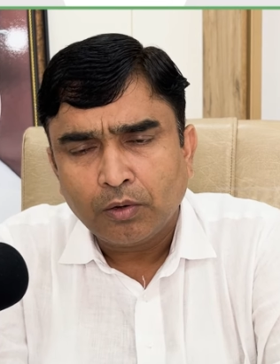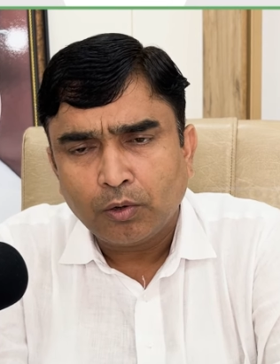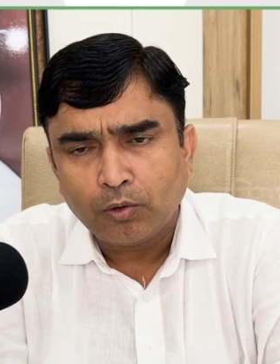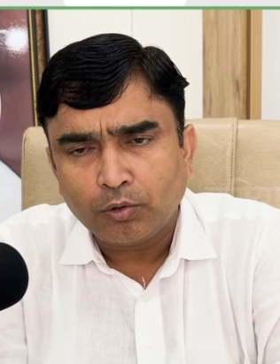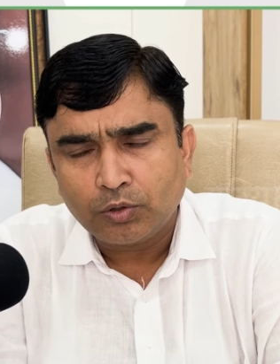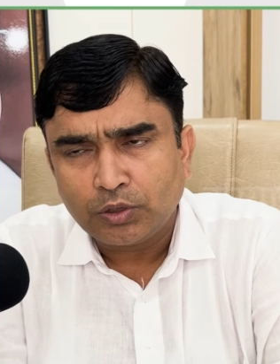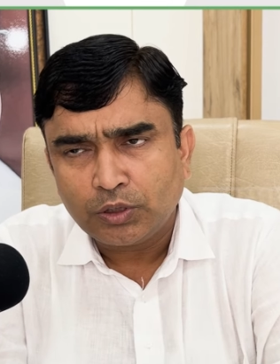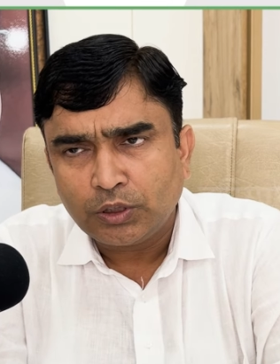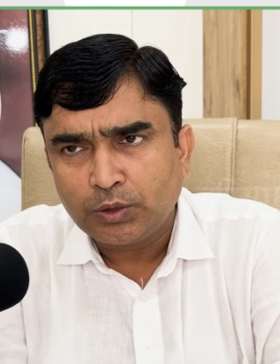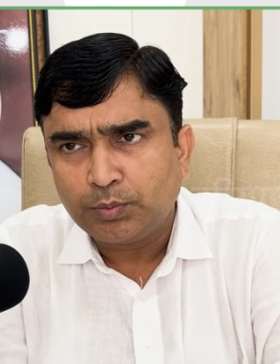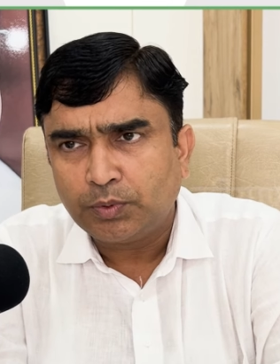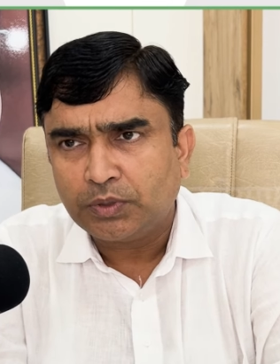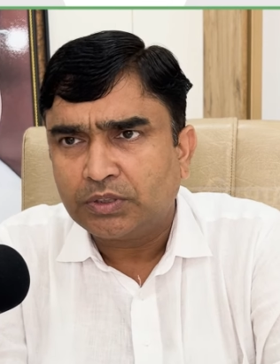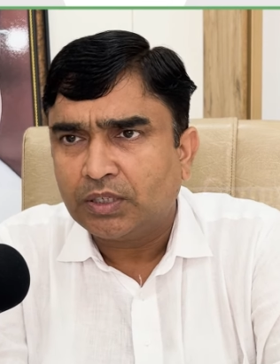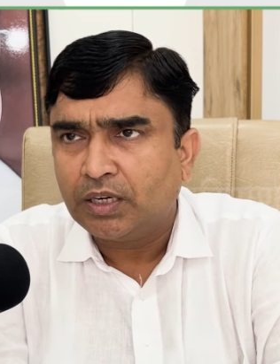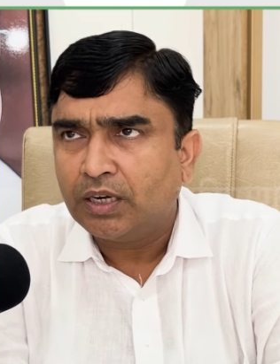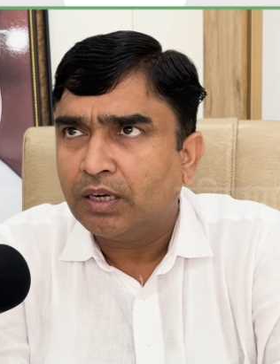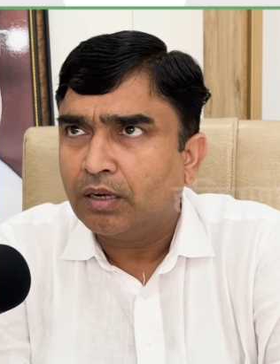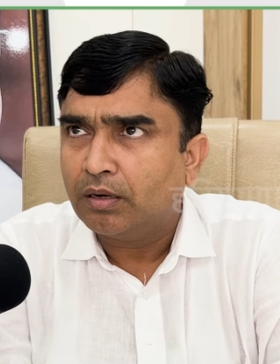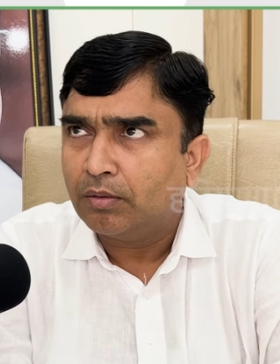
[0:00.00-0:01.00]
और तीस
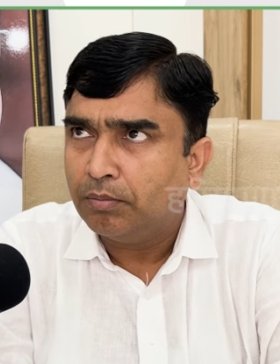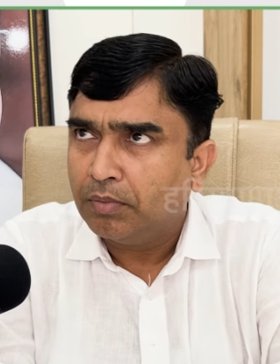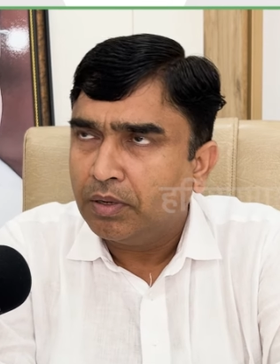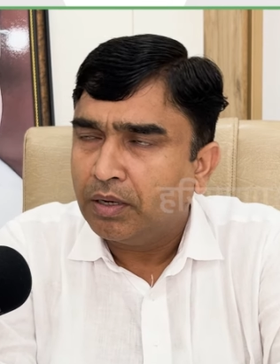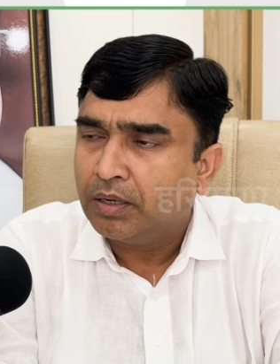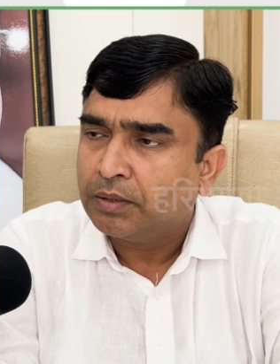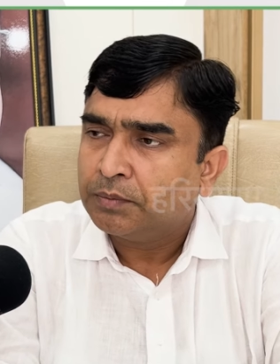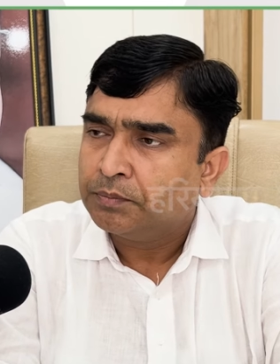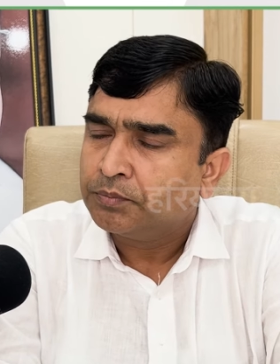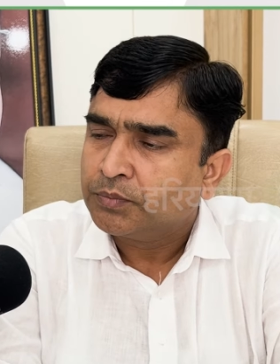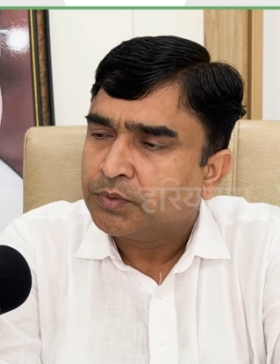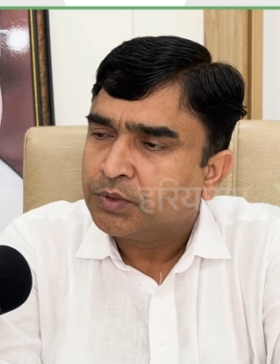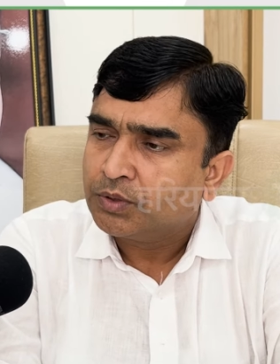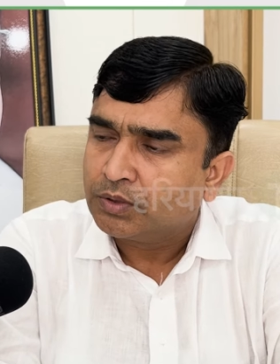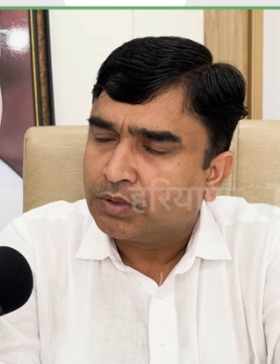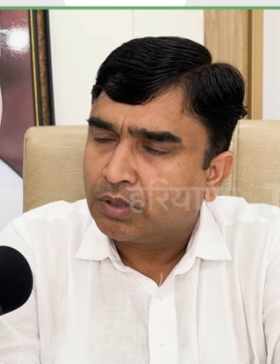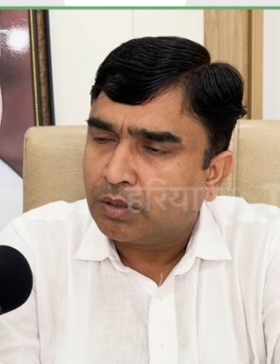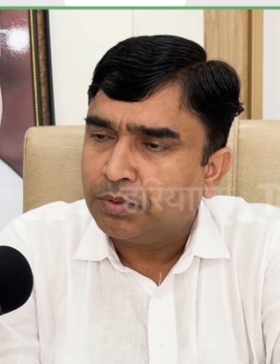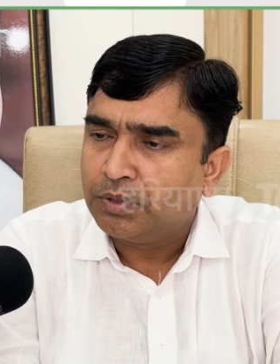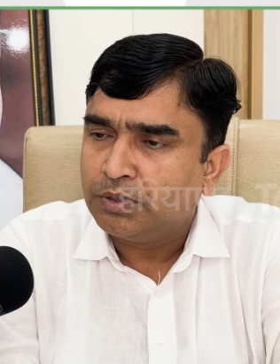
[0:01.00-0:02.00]
परसेंट में
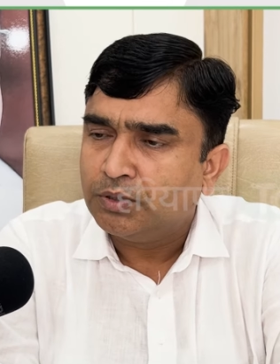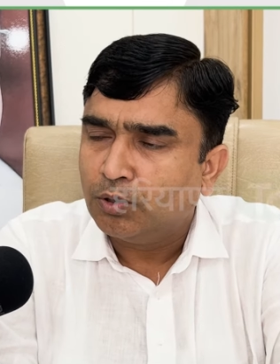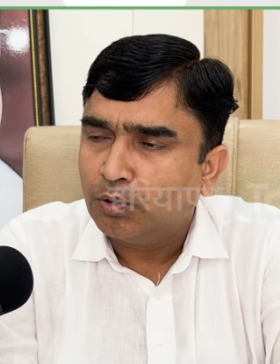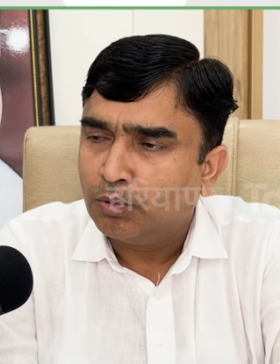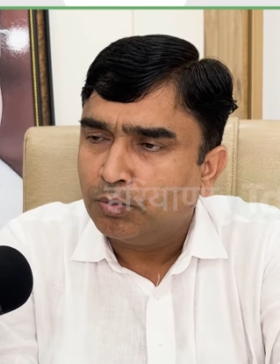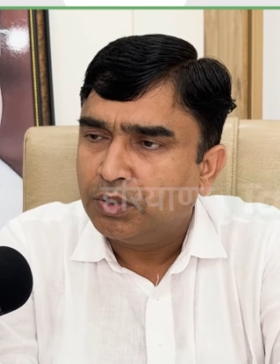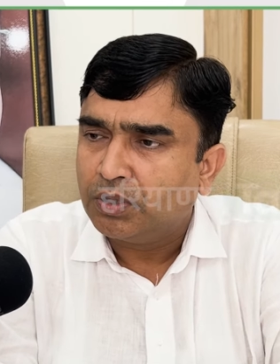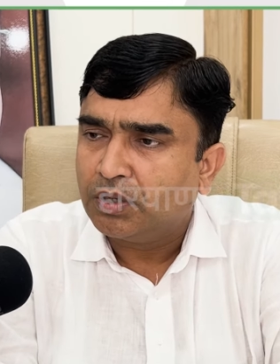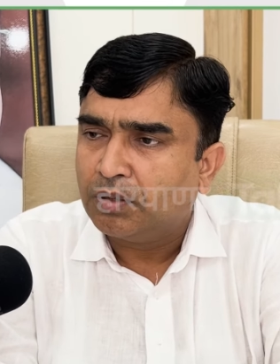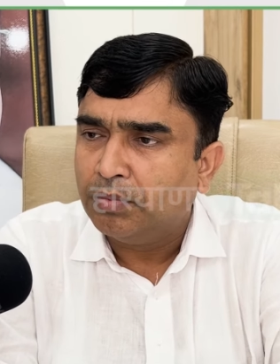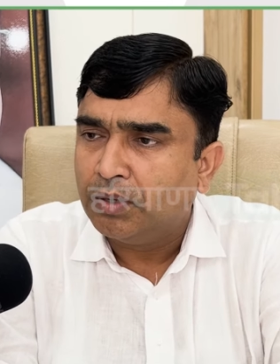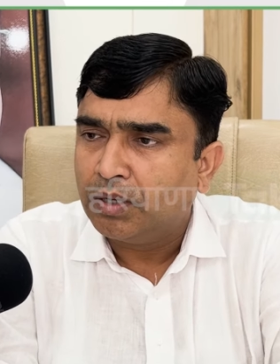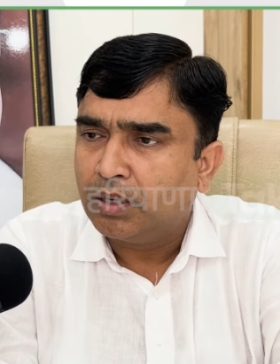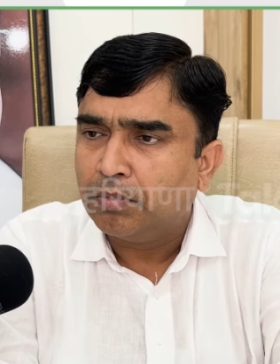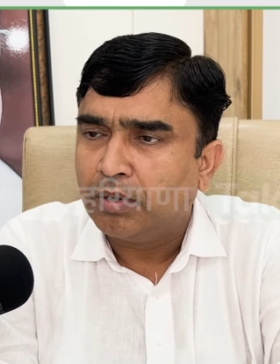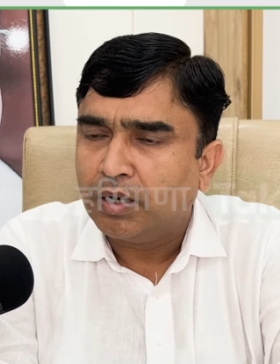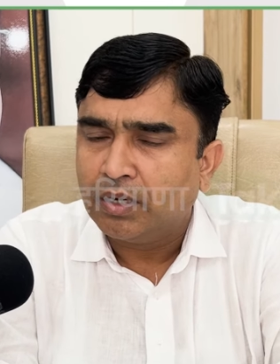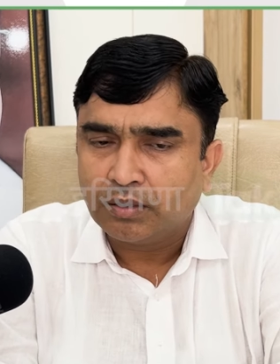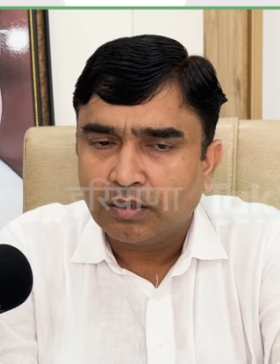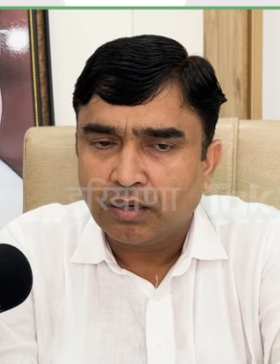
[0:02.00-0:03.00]
सभी जो भी मेरे
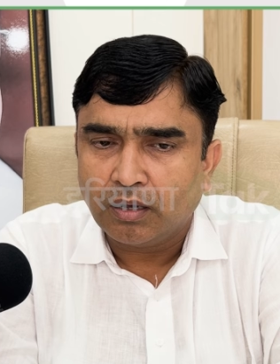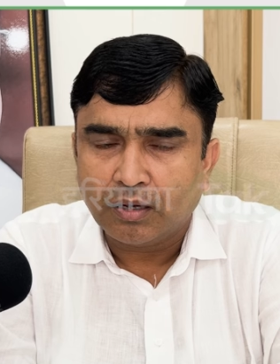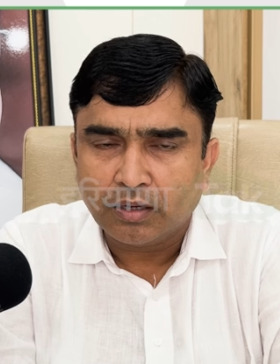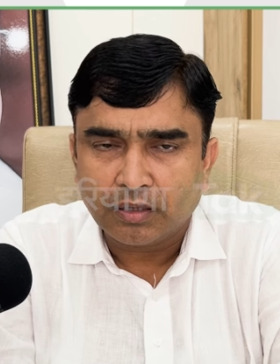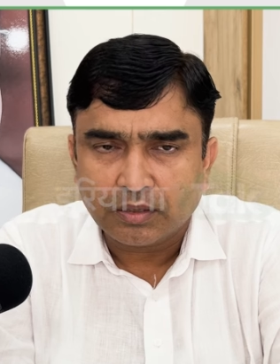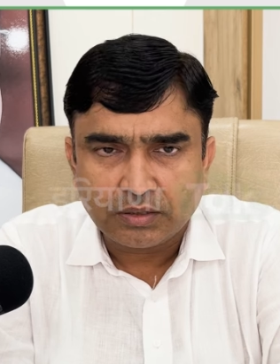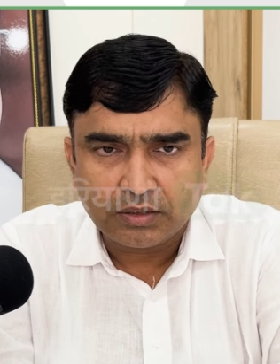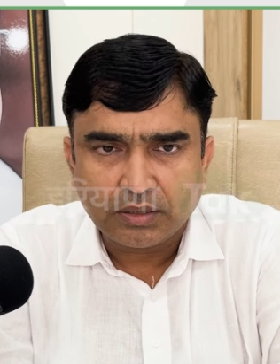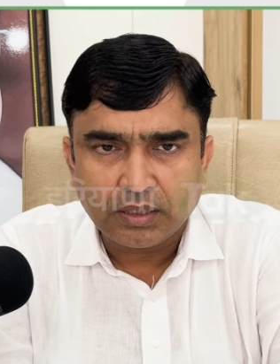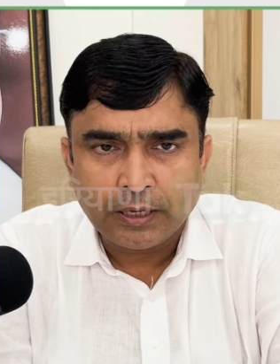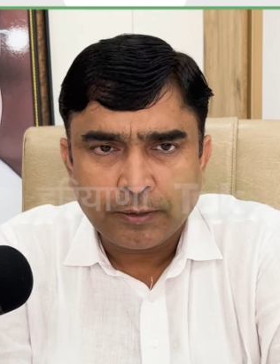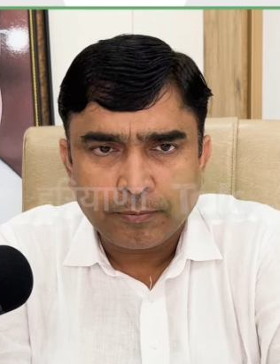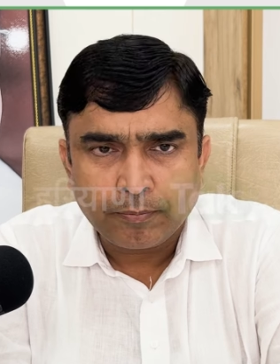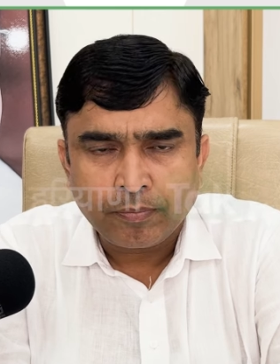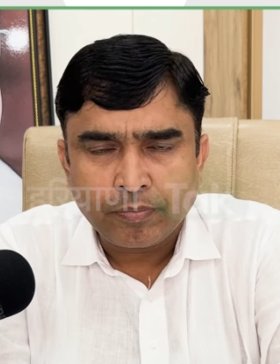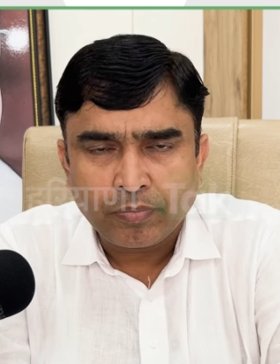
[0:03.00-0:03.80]
भाई कांग्रेसी है